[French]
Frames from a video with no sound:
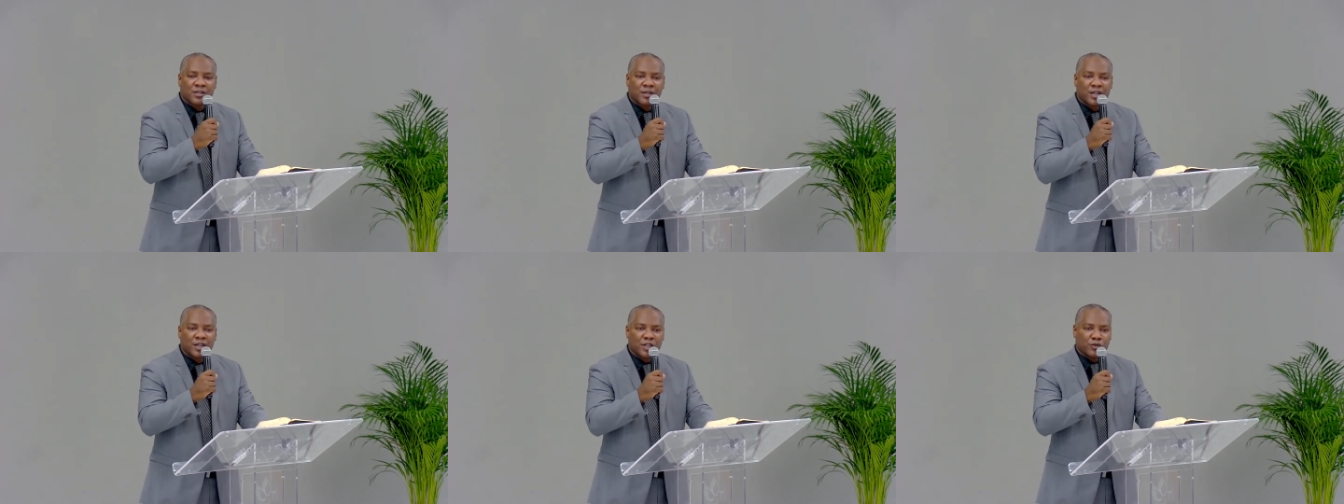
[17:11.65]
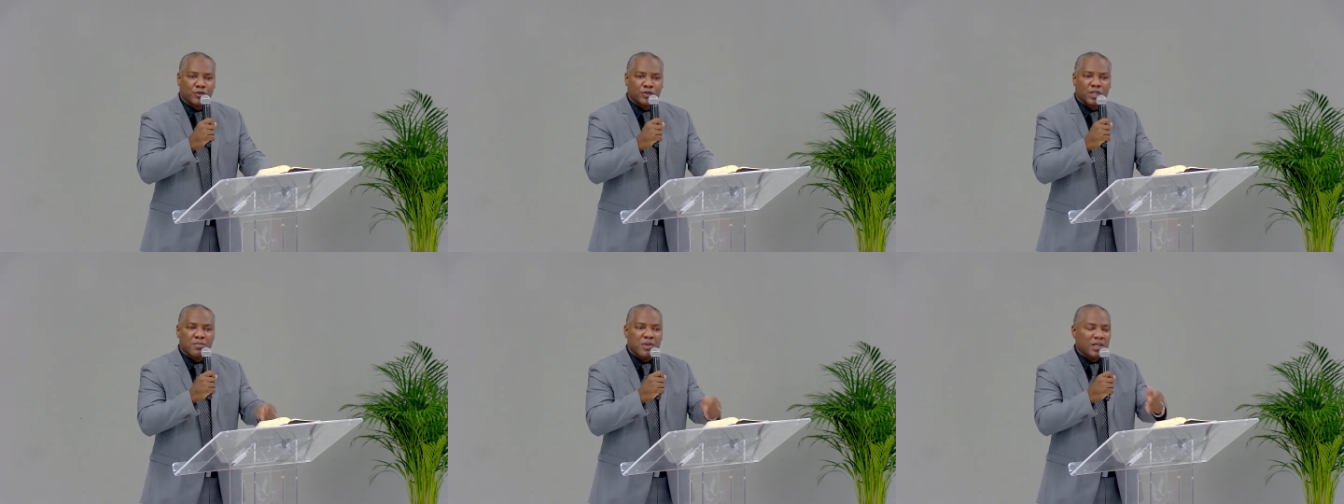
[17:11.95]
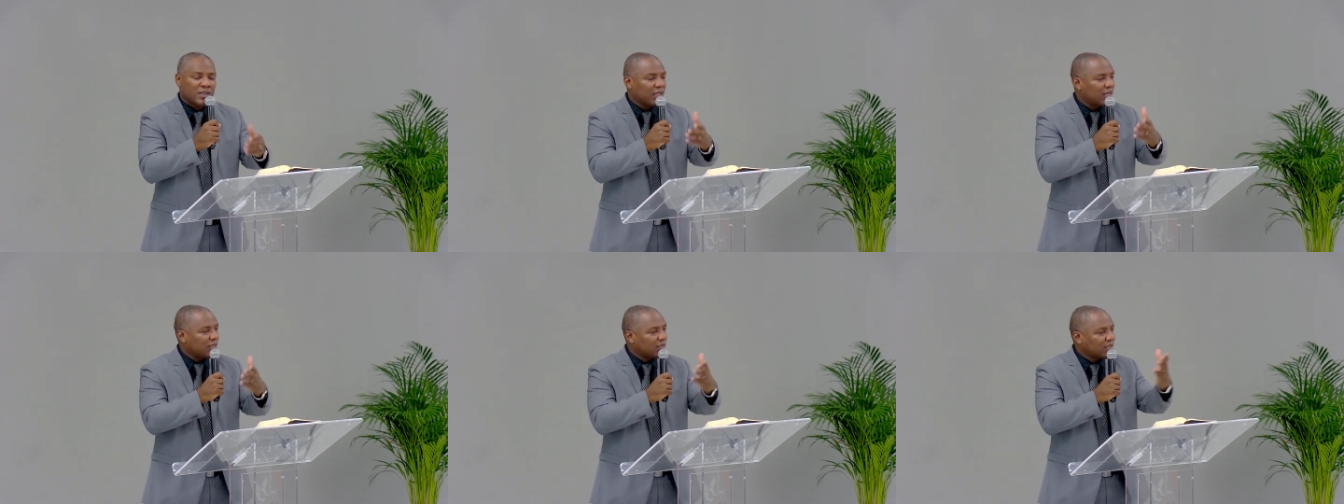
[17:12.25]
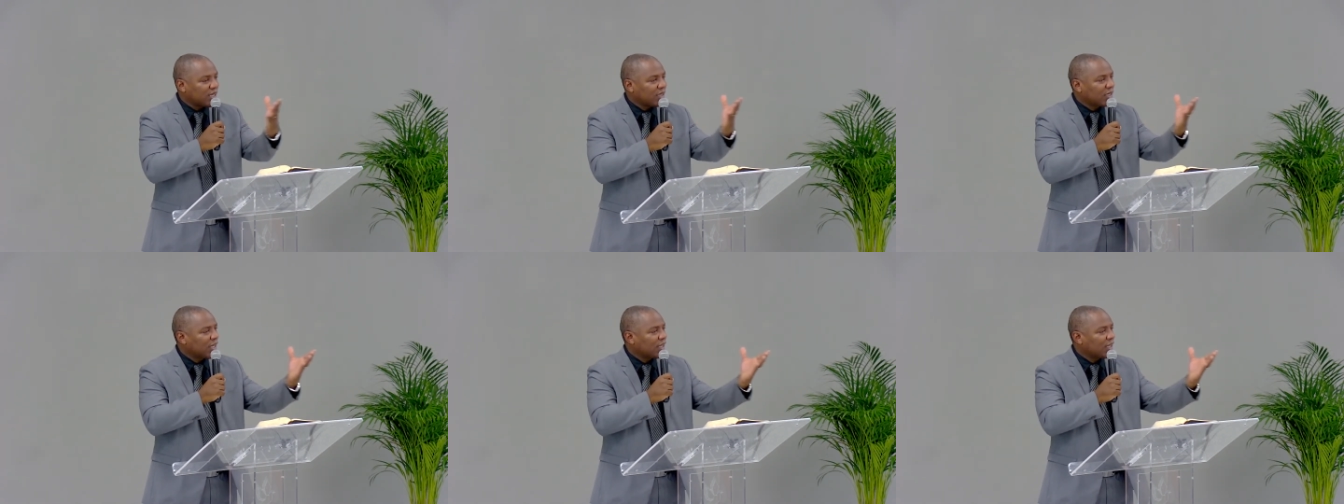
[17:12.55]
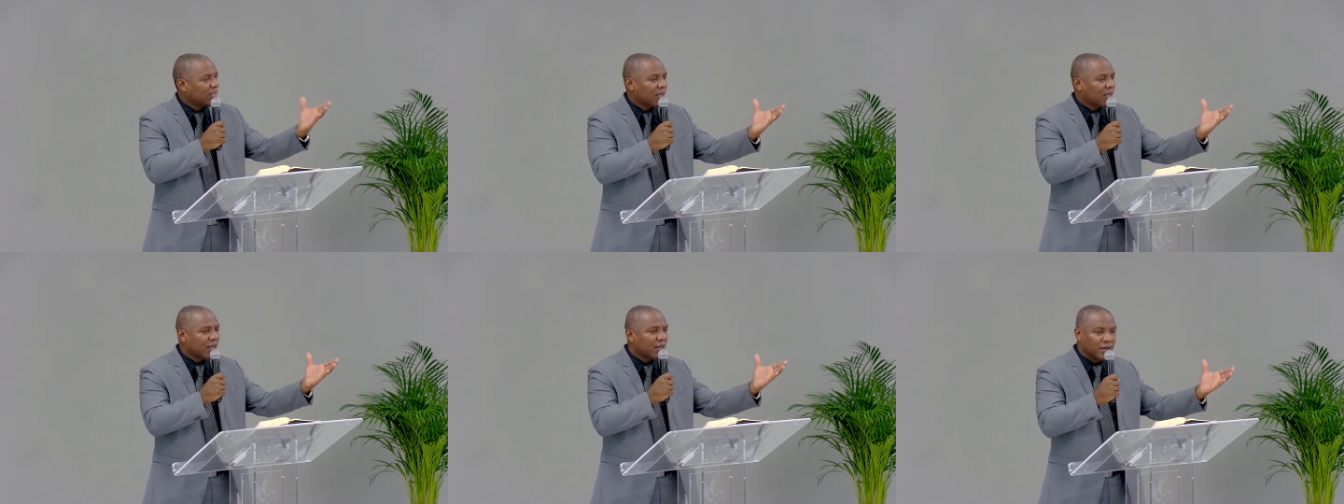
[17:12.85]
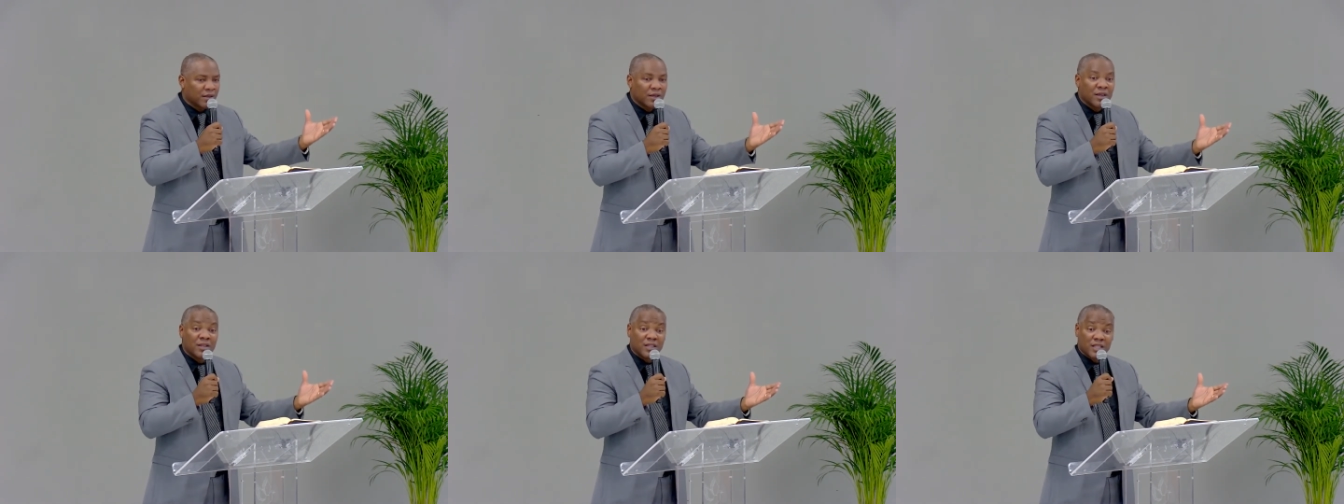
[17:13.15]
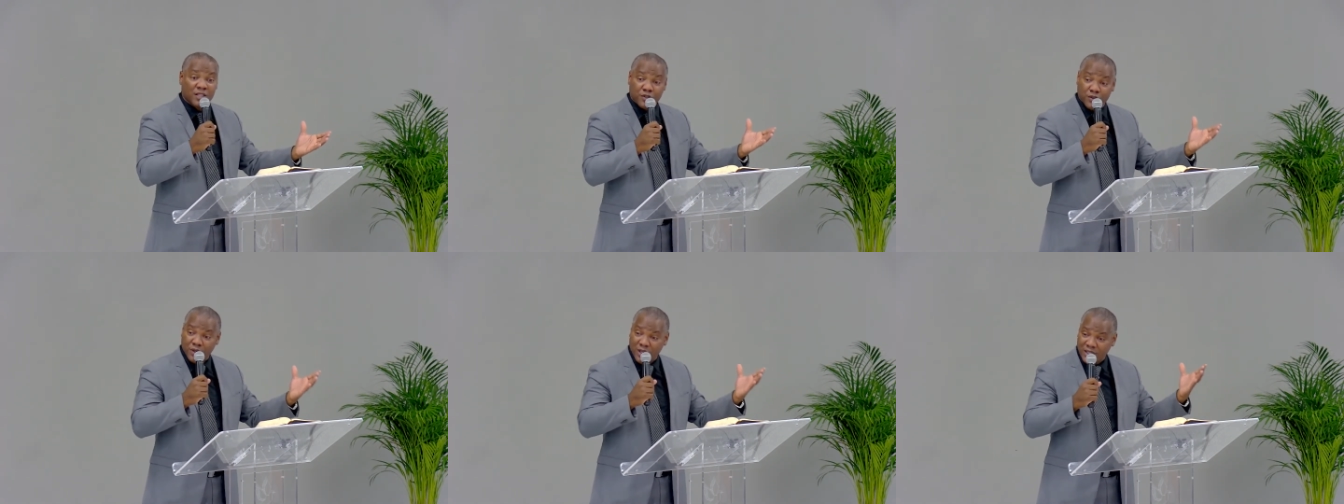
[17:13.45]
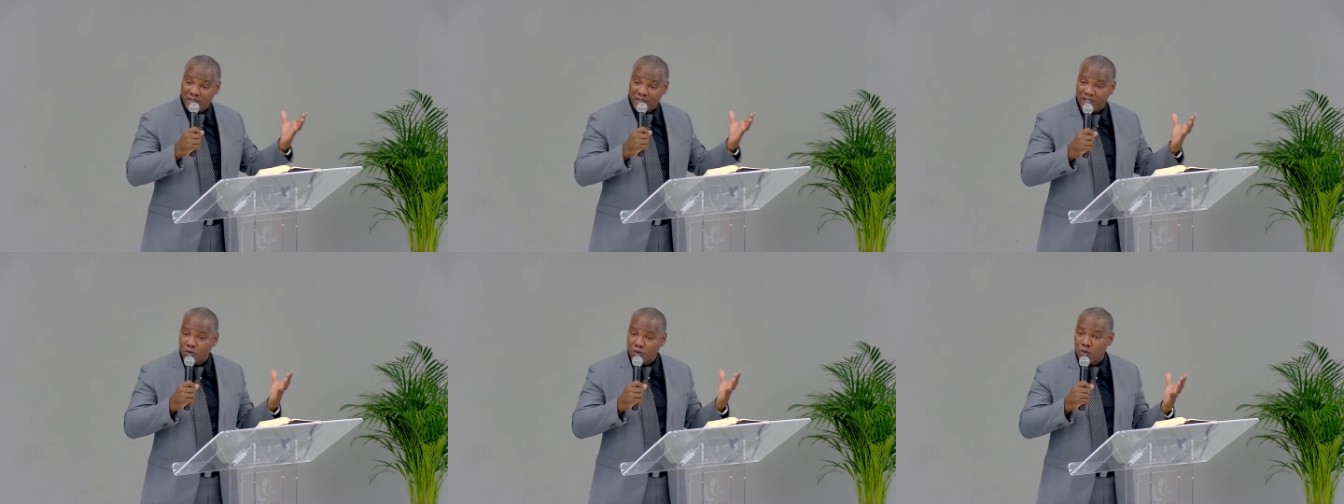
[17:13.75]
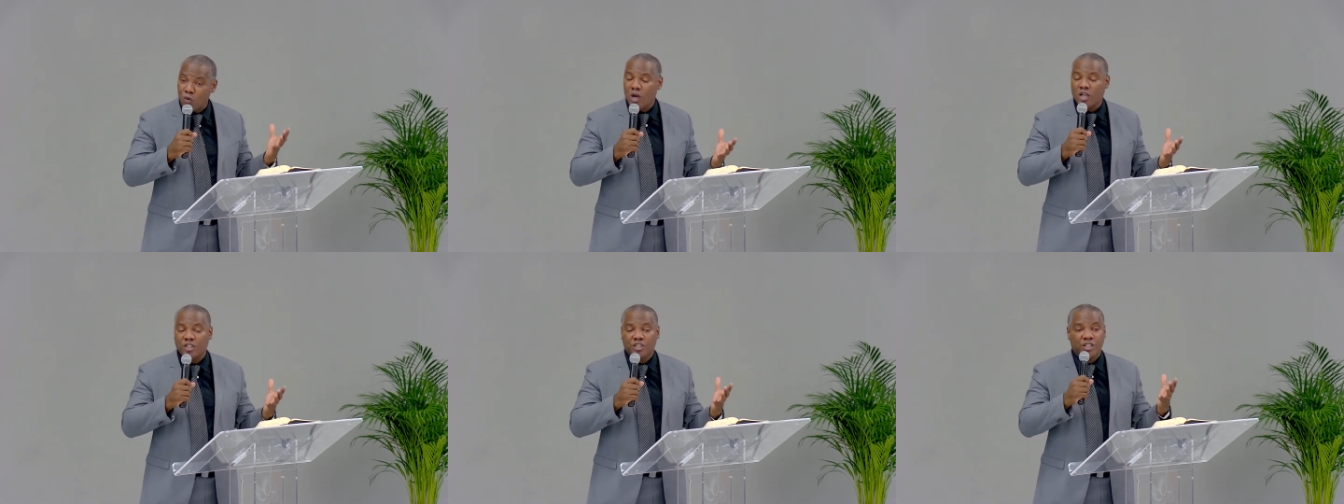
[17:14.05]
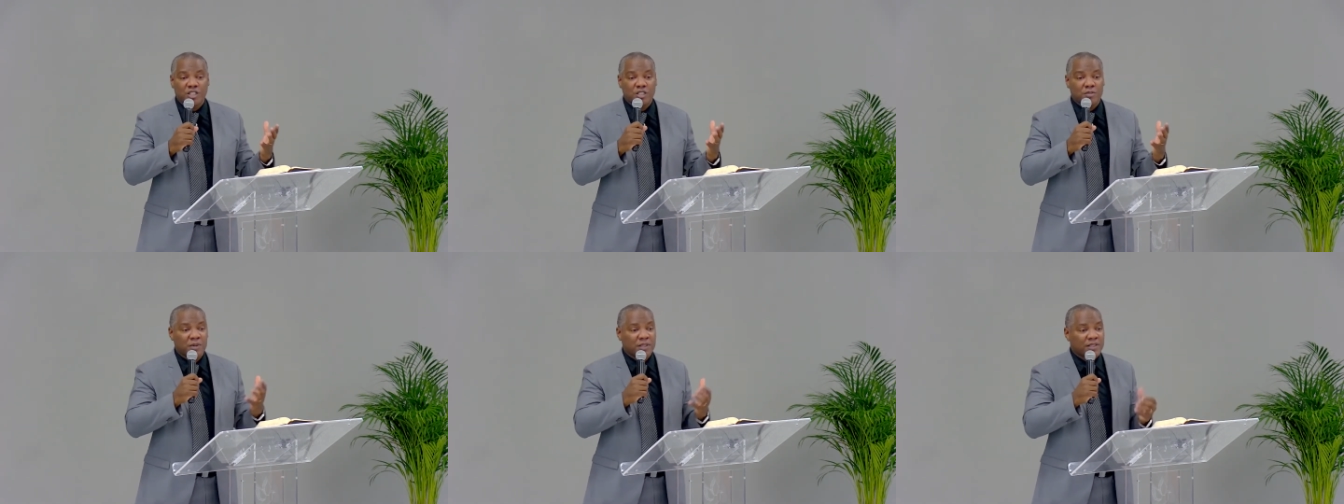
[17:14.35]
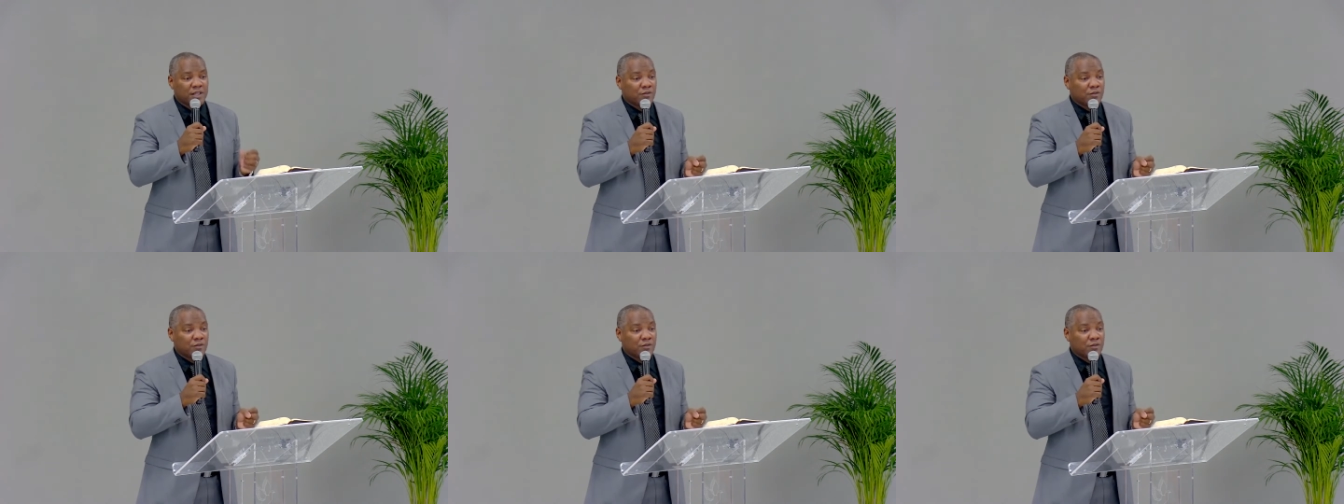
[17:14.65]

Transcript: Et je voudrais m'adresser à quelqu'un qui serait découragé ce matin.